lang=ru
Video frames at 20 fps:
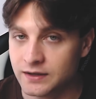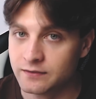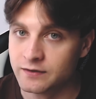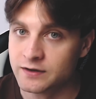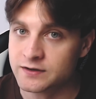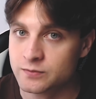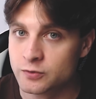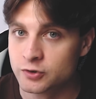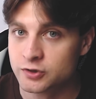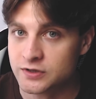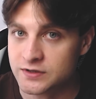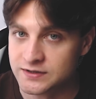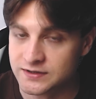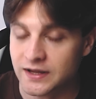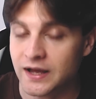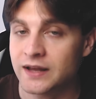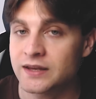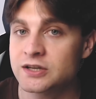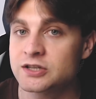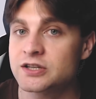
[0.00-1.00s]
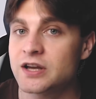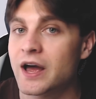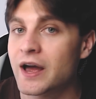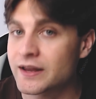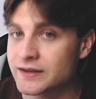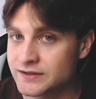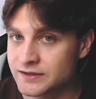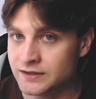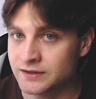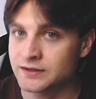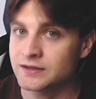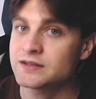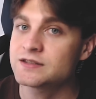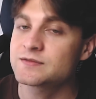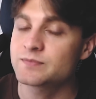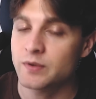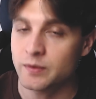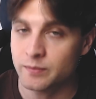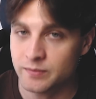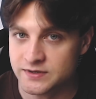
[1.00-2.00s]
возможно, станешь один
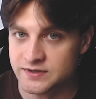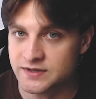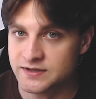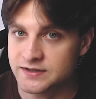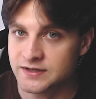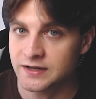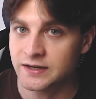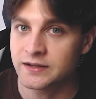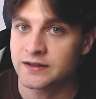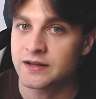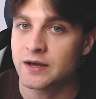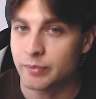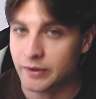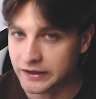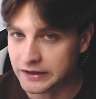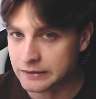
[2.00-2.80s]
из победителей на пэта